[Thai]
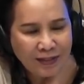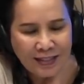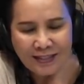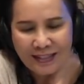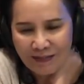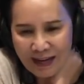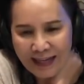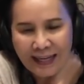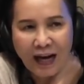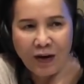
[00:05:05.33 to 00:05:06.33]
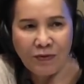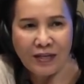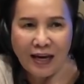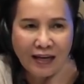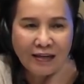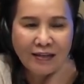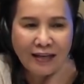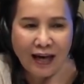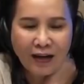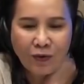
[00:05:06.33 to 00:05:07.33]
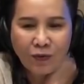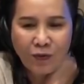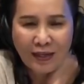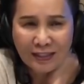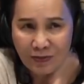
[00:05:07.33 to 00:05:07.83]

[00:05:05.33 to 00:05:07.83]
มันยิ่งเสียเวลาหนักเข้าไปใหญ่เลยอะ่ะกว่า